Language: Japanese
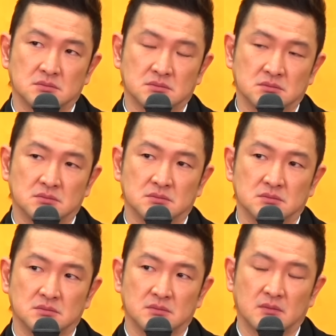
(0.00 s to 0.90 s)
うん
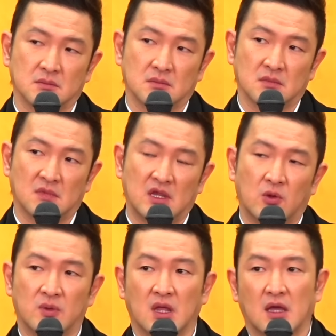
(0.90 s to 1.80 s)
いろ
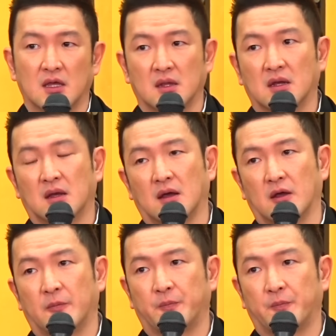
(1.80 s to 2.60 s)
んななんか